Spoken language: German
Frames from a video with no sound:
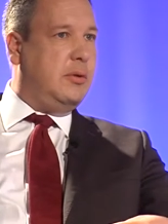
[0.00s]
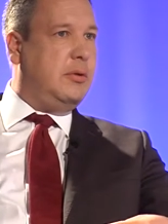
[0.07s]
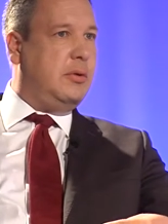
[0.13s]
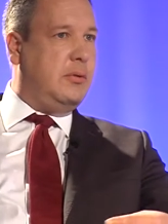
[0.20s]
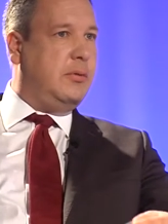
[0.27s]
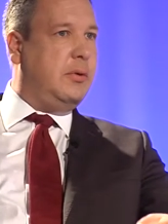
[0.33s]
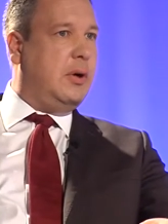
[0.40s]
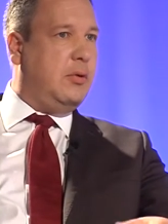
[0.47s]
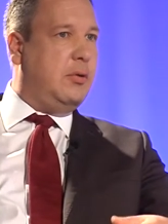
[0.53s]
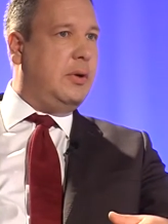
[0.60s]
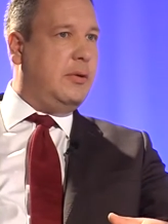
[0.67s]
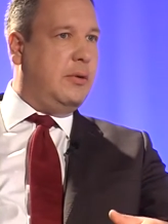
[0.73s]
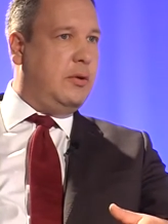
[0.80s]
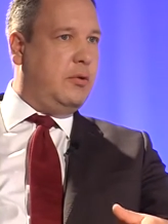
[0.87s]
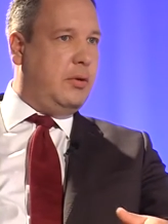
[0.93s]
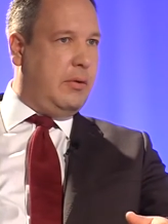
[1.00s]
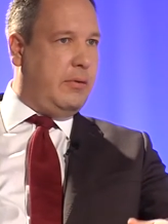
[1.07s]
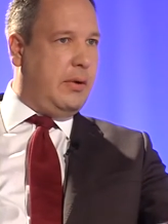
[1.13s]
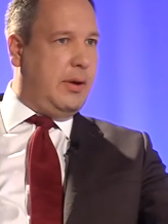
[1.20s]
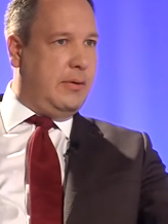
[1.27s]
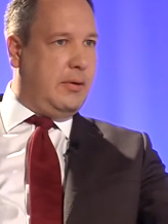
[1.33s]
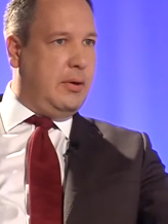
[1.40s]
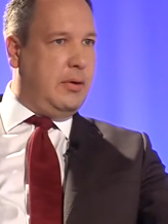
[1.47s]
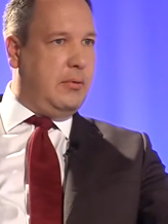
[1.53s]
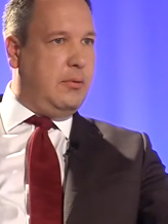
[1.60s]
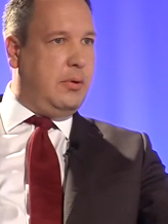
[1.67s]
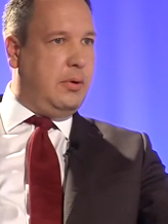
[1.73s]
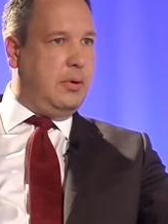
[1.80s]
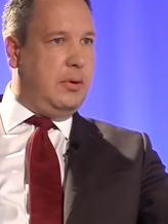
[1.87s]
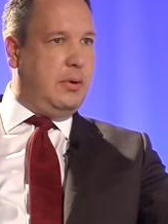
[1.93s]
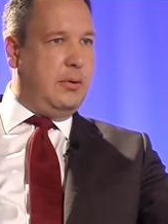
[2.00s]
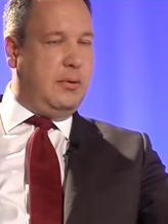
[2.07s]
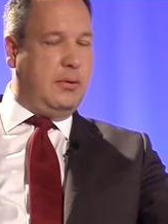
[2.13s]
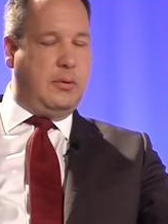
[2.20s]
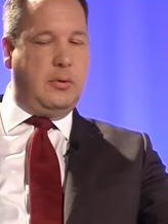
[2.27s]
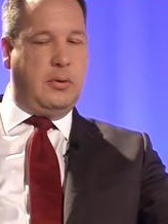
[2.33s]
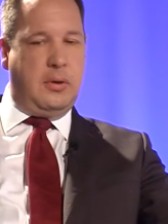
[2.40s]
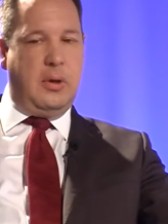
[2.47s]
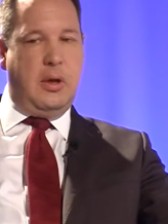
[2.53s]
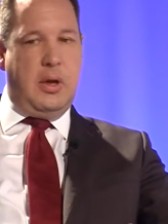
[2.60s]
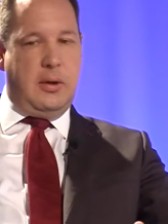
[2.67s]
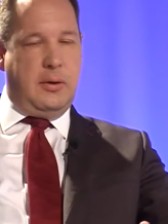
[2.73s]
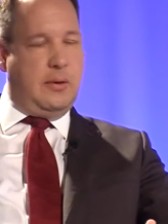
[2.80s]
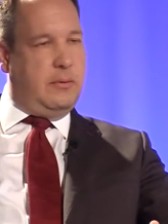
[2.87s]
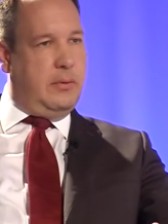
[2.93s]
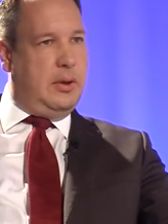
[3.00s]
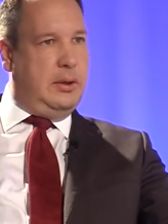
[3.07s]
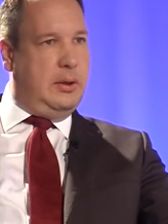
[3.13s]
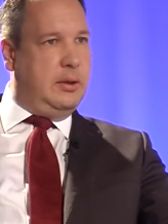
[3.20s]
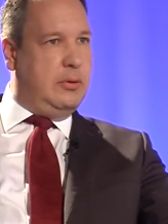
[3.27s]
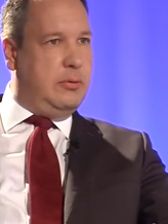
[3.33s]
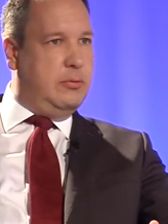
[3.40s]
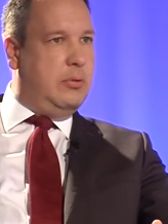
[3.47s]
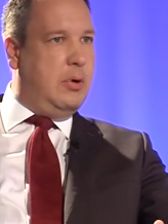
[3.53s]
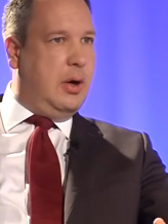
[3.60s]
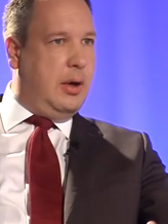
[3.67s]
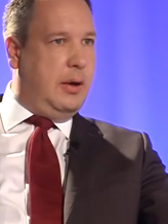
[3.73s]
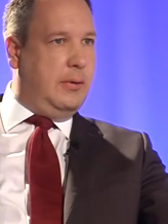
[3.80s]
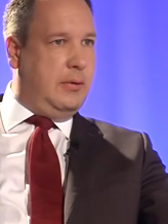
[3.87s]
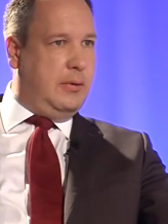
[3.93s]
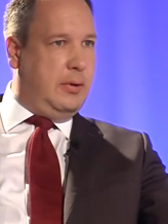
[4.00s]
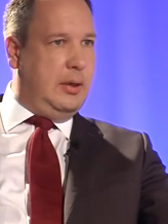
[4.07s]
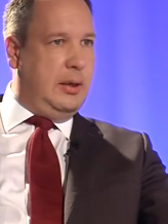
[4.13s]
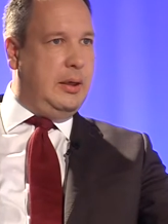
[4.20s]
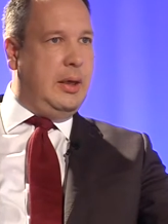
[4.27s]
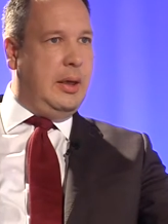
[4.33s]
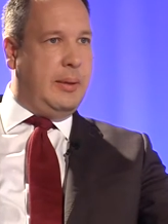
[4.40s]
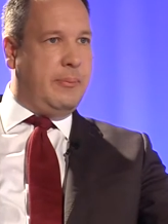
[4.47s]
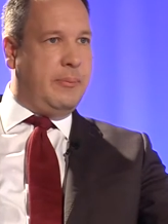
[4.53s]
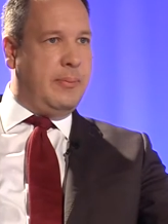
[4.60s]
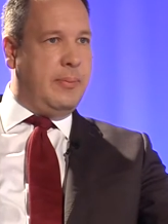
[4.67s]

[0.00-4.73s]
dass die Frau jetzt nicht Chefärztin geworden ist, sondern das war ihre ureigenste Idee.